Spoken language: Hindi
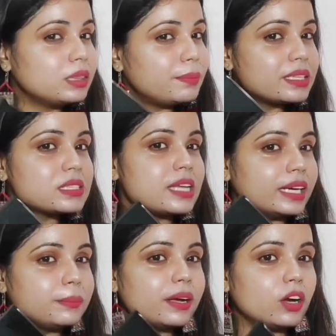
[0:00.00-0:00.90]
बाद बस
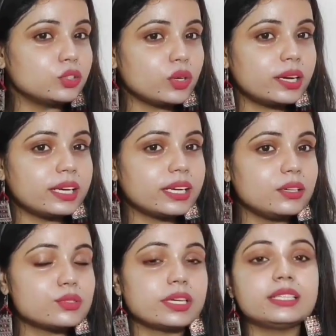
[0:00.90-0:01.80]
साइड में कंट्रोल करने के
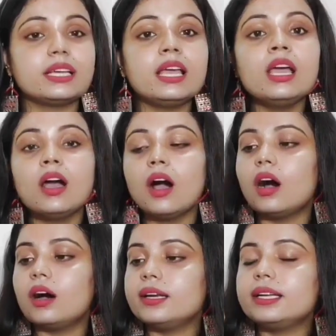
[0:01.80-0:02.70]
लिए यूज़ करते हैं
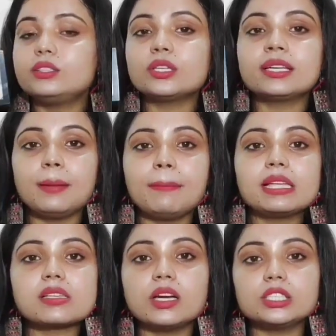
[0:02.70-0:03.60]
और जो क्रीम
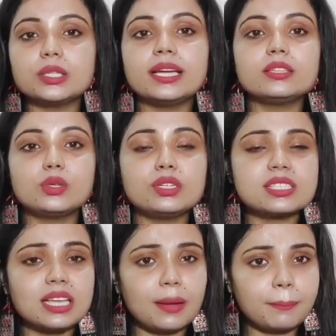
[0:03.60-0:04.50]
बेस्ड कंट्रोल है तो
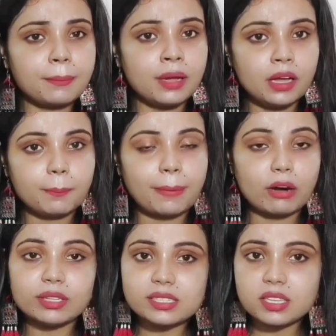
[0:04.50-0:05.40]
इसे हम
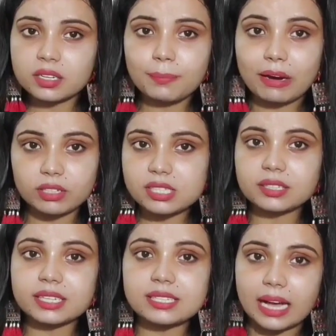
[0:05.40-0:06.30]
फाउंडेशन
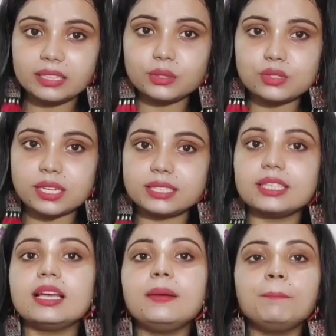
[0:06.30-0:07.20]
फाउंडेशन के साथ यूज़
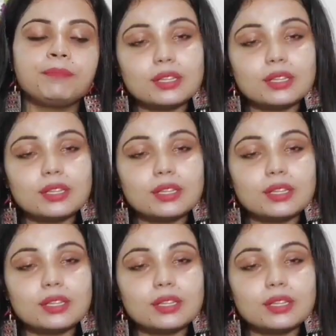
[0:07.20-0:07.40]
करते हैं